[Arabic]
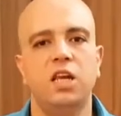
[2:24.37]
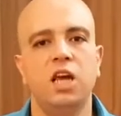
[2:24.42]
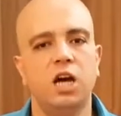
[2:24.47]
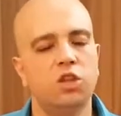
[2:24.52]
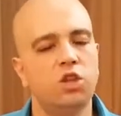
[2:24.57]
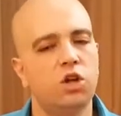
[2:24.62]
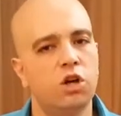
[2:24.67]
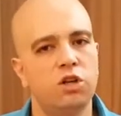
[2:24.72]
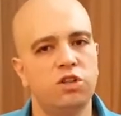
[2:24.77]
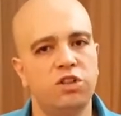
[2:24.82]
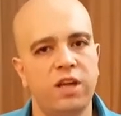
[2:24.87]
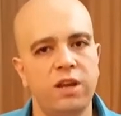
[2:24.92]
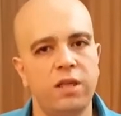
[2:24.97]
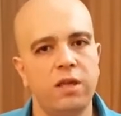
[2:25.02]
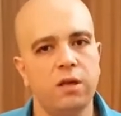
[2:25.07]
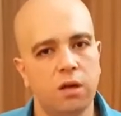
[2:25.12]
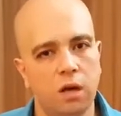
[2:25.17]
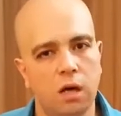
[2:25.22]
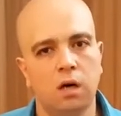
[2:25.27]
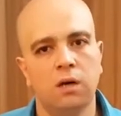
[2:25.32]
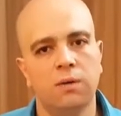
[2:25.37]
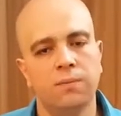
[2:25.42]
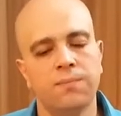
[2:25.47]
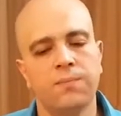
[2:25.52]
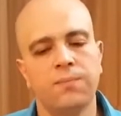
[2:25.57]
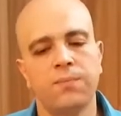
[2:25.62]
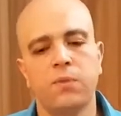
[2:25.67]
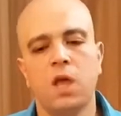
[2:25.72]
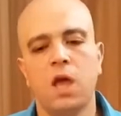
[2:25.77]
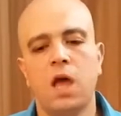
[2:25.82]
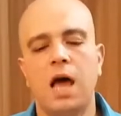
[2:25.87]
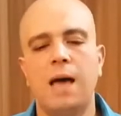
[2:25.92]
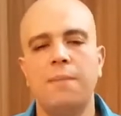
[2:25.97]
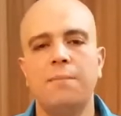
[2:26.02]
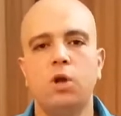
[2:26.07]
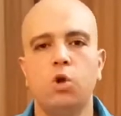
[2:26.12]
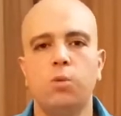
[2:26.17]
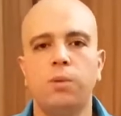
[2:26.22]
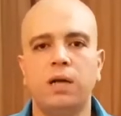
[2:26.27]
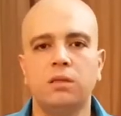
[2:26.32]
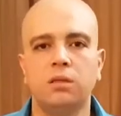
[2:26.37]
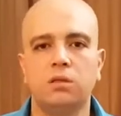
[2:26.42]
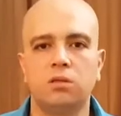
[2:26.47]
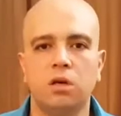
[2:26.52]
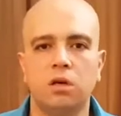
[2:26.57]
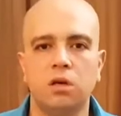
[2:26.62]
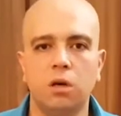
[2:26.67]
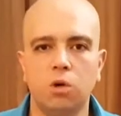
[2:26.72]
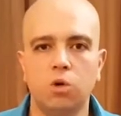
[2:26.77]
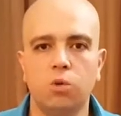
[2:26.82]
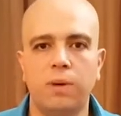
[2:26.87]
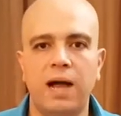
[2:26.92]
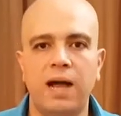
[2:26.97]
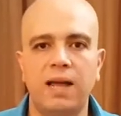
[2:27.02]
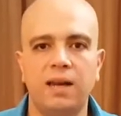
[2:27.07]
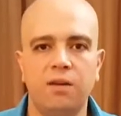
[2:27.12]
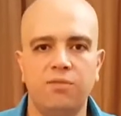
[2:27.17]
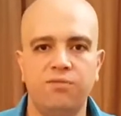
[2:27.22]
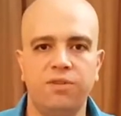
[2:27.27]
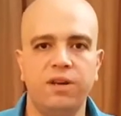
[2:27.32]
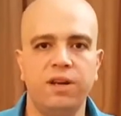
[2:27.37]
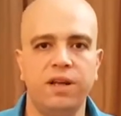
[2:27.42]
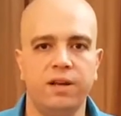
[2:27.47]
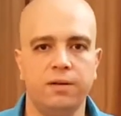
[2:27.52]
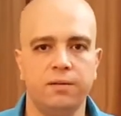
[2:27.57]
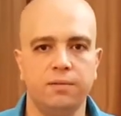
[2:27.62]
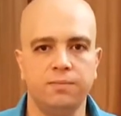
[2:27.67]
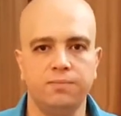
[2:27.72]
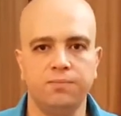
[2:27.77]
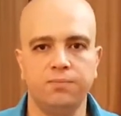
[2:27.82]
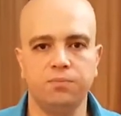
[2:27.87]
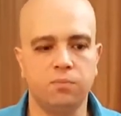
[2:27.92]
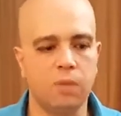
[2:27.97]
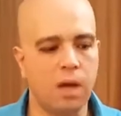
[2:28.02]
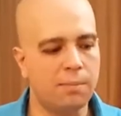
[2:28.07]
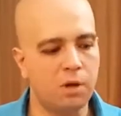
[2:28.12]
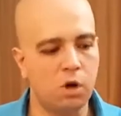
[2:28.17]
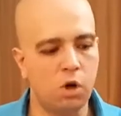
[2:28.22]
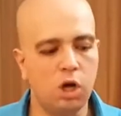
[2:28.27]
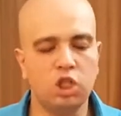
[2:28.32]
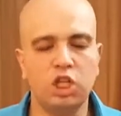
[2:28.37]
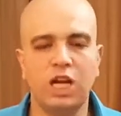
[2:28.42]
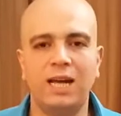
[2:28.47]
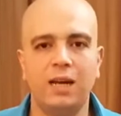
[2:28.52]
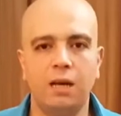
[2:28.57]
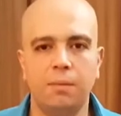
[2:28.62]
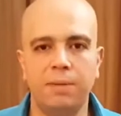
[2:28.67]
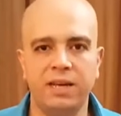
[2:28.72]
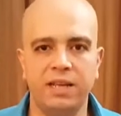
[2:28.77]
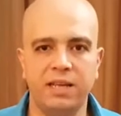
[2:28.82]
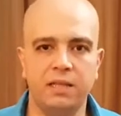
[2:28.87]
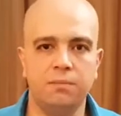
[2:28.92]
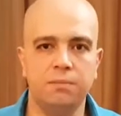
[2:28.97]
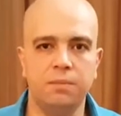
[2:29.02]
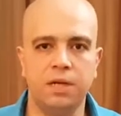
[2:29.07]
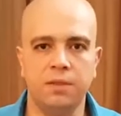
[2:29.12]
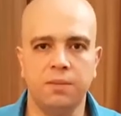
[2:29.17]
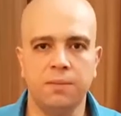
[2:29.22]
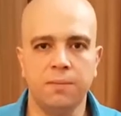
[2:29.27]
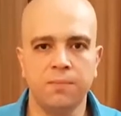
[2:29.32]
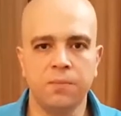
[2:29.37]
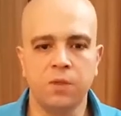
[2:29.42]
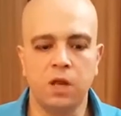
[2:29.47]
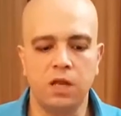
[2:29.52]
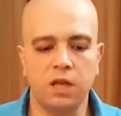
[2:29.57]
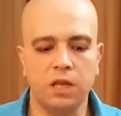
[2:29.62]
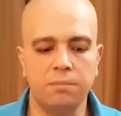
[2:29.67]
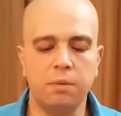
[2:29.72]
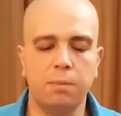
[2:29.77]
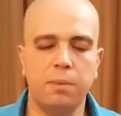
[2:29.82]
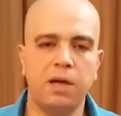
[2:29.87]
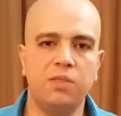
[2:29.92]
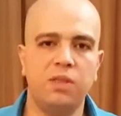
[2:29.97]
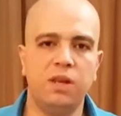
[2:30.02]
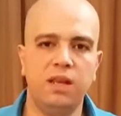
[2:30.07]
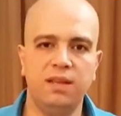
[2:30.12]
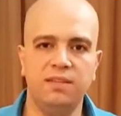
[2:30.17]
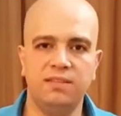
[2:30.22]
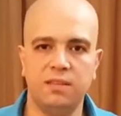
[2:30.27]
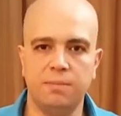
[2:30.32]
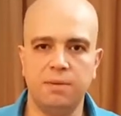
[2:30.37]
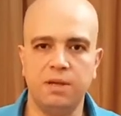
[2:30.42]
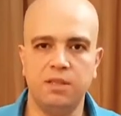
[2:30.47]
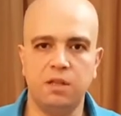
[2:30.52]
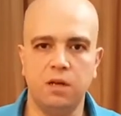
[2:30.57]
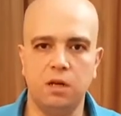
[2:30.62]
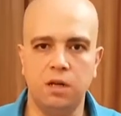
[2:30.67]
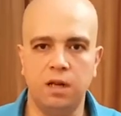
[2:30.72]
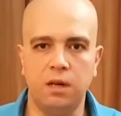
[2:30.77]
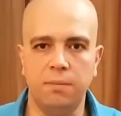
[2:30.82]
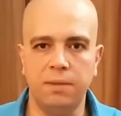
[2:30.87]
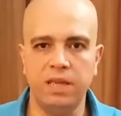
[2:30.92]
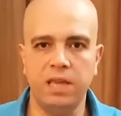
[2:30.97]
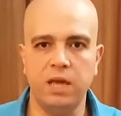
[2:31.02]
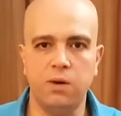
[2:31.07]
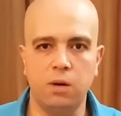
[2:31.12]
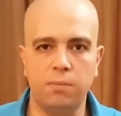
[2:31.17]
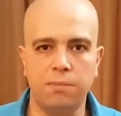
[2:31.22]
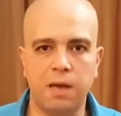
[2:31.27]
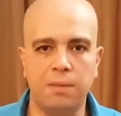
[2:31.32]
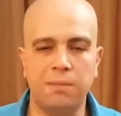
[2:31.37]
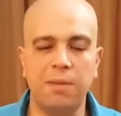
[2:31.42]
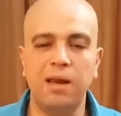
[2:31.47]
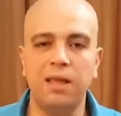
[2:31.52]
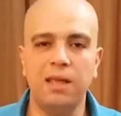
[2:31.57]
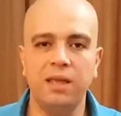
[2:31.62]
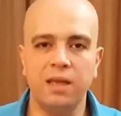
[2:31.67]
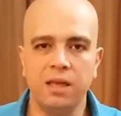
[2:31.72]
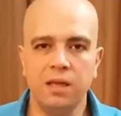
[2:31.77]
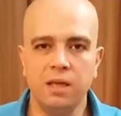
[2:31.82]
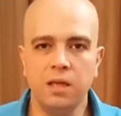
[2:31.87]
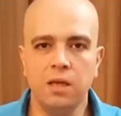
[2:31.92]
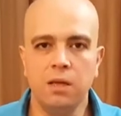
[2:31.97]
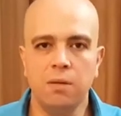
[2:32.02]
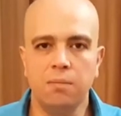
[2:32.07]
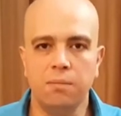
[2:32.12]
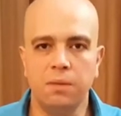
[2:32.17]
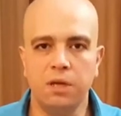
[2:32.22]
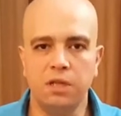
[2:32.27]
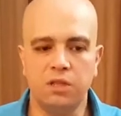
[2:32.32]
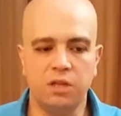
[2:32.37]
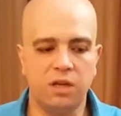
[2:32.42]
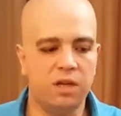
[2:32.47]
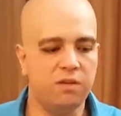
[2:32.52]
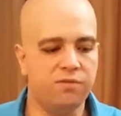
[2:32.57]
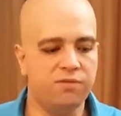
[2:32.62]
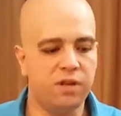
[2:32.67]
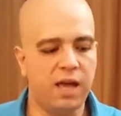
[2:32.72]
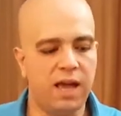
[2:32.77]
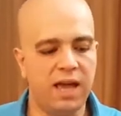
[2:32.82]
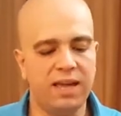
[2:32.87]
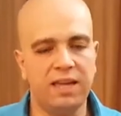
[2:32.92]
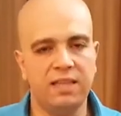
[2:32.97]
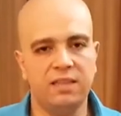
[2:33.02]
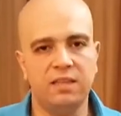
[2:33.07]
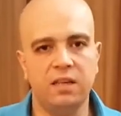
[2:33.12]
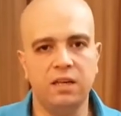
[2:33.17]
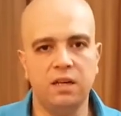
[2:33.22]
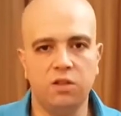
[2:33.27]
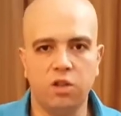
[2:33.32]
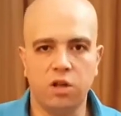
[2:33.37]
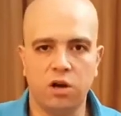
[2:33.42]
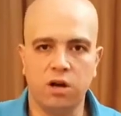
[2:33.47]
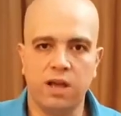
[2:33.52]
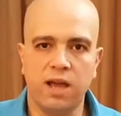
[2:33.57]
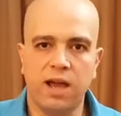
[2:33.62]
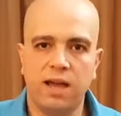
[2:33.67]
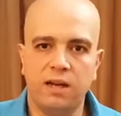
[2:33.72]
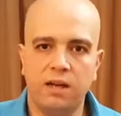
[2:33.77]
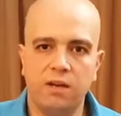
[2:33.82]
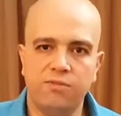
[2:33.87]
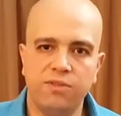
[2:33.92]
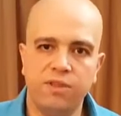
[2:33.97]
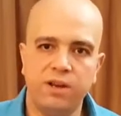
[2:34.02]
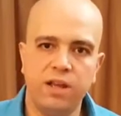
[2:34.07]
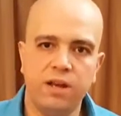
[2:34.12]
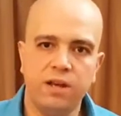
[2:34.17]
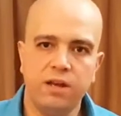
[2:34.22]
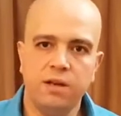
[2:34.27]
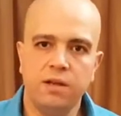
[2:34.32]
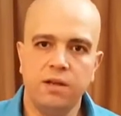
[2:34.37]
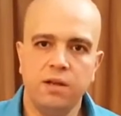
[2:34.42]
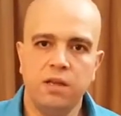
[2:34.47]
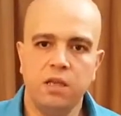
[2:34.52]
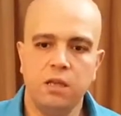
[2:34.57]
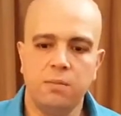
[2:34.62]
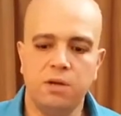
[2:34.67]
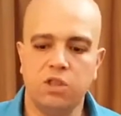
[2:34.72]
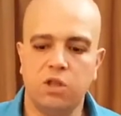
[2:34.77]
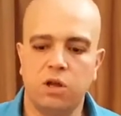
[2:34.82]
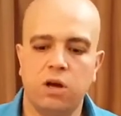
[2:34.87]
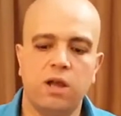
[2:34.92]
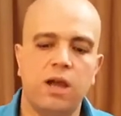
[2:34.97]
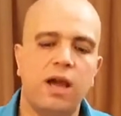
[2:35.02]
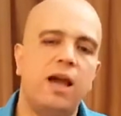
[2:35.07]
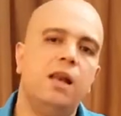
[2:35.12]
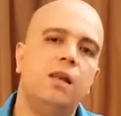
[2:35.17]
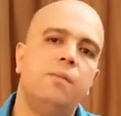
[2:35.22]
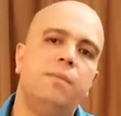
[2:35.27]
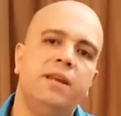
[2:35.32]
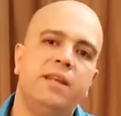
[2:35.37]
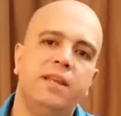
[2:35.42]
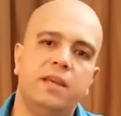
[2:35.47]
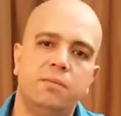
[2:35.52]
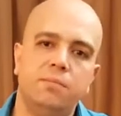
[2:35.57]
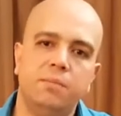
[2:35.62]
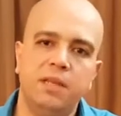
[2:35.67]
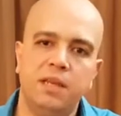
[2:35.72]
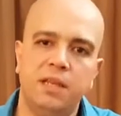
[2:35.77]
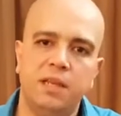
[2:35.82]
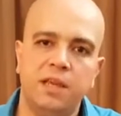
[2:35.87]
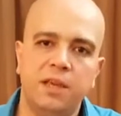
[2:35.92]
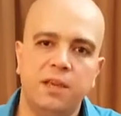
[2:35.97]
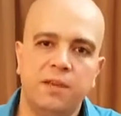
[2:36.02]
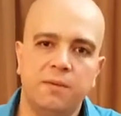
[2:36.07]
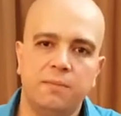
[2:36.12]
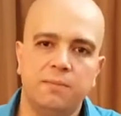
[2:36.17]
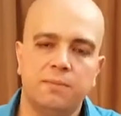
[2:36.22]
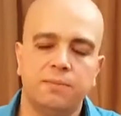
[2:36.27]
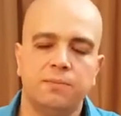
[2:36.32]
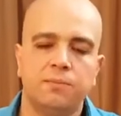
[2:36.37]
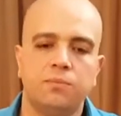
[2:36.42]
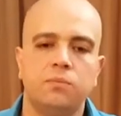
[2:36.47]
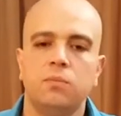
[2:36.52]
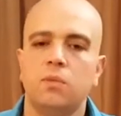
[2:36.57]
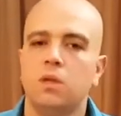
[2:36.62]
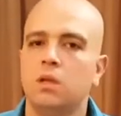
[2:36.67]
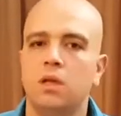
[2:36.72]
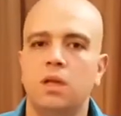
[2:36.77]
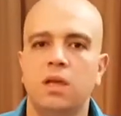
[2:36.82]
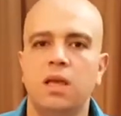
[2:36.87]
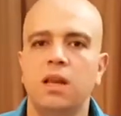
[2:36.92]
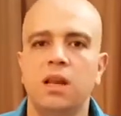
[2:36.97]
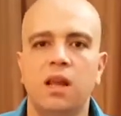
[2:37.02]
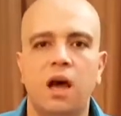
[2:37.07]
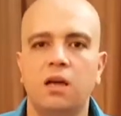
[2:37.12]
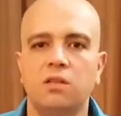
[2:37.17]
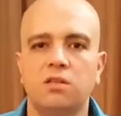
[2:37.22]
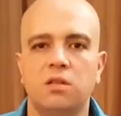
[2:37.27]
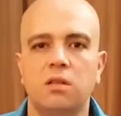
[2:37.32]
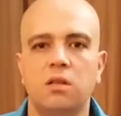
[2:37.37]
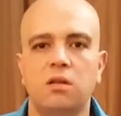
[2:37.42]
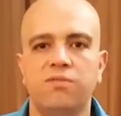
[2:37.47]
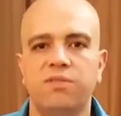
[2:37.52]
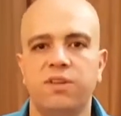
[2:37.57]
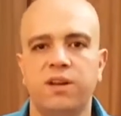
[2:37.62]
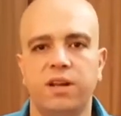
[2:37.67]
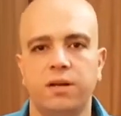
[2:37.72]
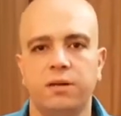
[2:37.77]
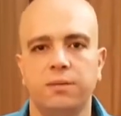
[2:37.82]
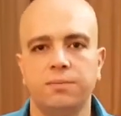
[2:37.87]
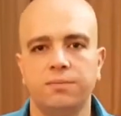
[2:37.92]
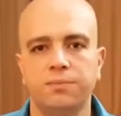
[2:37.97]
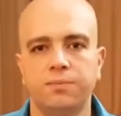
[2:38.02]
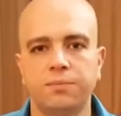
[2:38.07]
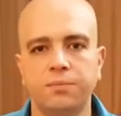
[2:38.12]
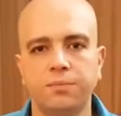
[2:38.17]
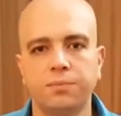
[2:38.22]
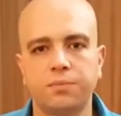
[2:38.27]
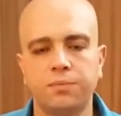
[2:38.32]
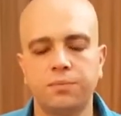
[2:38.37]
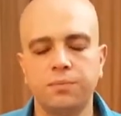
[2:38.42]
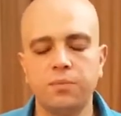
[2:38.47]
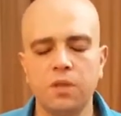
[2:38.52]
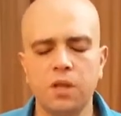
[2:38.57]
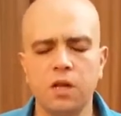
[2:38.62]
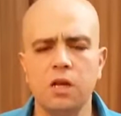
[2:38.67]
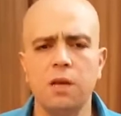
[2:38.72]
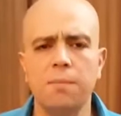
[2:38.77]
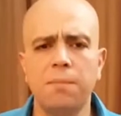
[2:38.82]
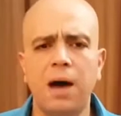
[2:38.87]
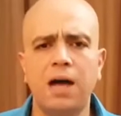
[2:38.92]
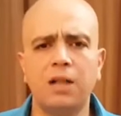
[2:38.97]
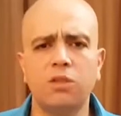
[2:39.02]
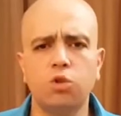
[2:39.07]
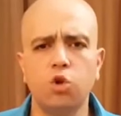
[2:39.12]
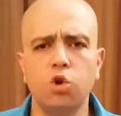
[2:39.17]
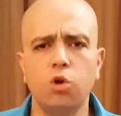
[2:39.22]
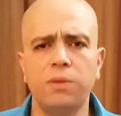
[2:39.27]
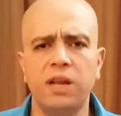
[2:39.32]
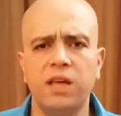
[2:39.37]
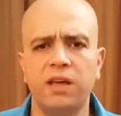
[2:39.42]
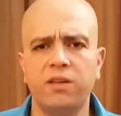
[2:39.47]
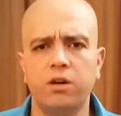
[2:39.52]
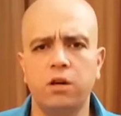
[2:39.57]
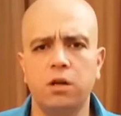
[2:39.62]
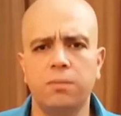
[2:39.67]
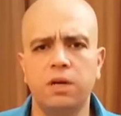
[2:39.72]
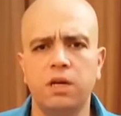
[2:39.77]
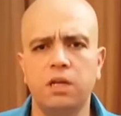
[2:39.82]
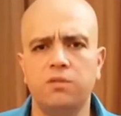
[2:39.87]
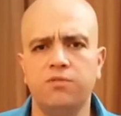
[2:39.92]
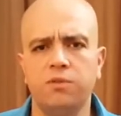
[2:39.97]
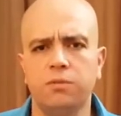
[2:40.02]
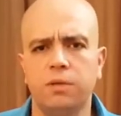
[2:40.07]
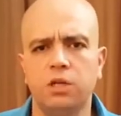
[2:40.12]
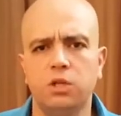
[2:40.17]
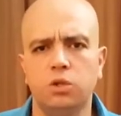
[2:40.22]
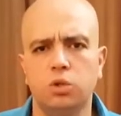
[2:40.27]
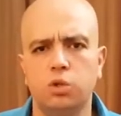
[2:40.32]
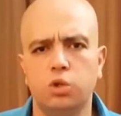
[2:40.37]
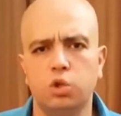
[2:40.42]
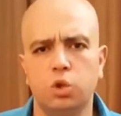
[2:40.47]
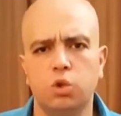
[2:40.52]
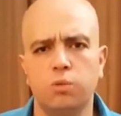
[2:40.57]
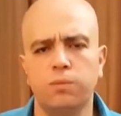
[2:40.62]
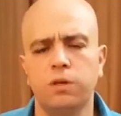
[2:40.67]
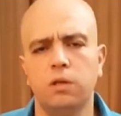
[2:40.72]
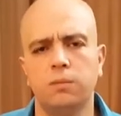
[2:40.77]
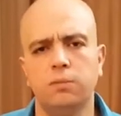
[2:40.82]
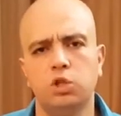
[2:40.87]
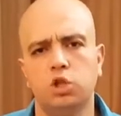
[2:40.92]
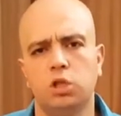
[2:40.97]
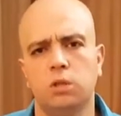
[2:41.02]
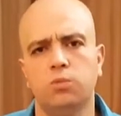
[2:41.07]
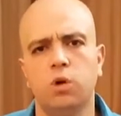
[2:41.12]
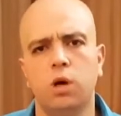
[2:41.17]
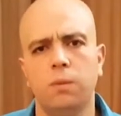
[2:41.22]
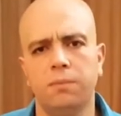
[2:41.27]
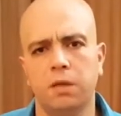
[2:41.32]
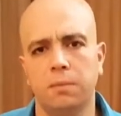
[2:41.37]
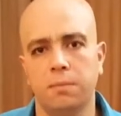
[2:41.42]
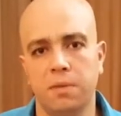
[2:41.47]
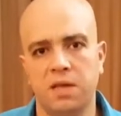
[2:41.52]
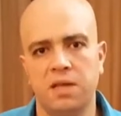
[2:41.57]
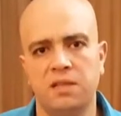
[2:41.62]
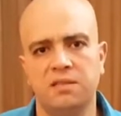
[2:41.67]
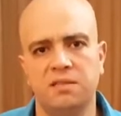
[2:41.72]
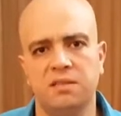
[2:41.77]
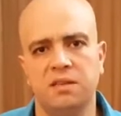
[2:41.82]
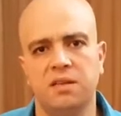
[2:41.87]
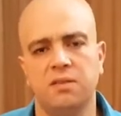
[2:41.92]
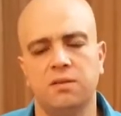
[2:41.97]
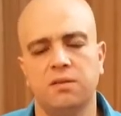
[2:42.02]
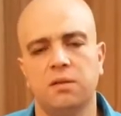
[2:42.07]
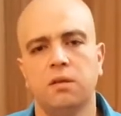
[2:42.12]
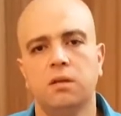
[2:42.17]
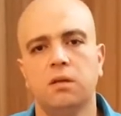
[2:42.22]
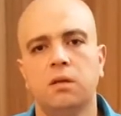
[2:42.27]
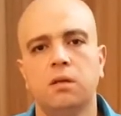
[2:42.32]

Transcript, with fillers: ليها ضرر تاني؟ آه عملوا بعض التجارب على الفيران ما عملوهاش على البني ادمين لكن ببعض الحسابات العلميه والمعمليه بيتعرف الحاجه دي اللي ضررها على الفيران يبقى ضررها على البني ادمين ايه؟ ايه اللي حصل للفيران؟ لما حطوا لهم الاكريلاميد في ميه الشرب اللي بيشربوها بكميات زياده.